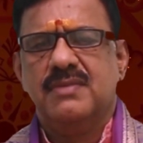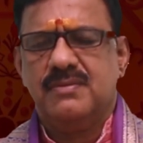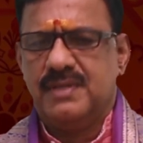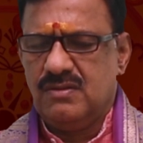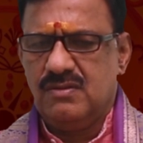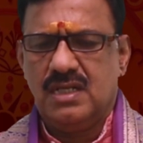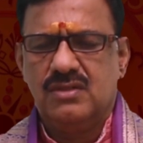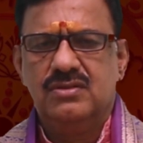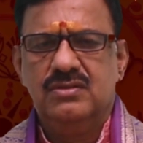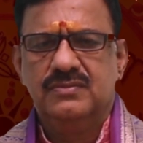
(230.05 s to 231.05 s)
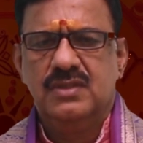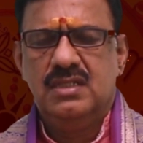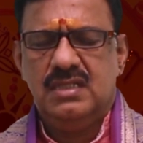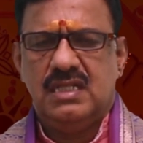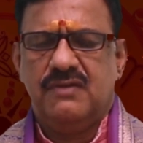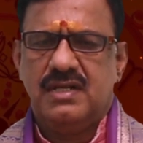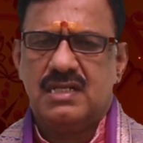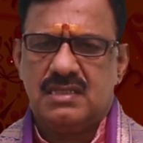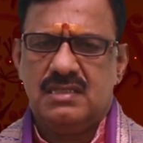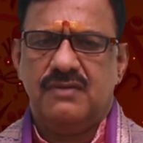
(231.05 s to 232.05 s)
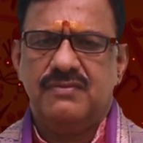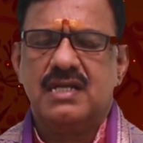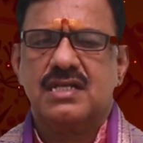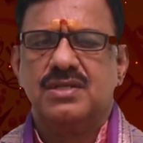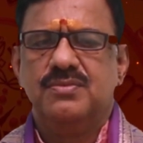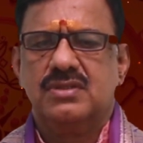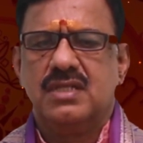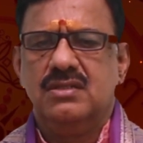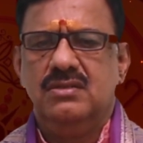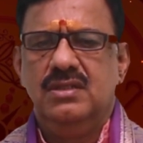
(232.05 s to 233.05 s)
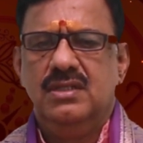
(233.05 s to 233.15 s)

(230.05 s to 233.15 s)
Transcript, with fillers: మాట పట్టింపులు కలుగును ద్రవ్య నష్ట ద్రవ్యాన్ని నష్టపోతారు